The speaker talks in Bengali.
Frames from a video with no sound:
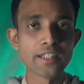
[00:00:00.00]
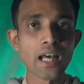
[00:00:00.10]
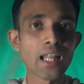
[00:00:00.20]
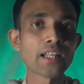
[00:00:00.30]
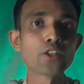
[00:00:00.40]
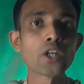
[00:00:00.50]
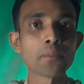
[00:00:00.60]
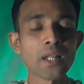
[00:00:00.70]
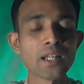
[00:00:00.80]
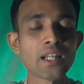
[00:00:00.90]
সে দালাল
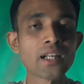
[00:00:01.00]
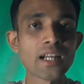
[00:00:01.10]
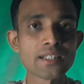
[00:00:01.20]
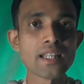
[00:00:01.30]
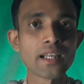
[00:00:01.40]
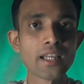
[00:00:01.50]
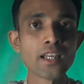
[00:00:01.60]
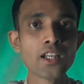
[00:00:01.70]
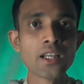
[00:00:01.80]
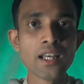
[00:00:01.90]
কিন্তু আপনাদের কাছ থেকে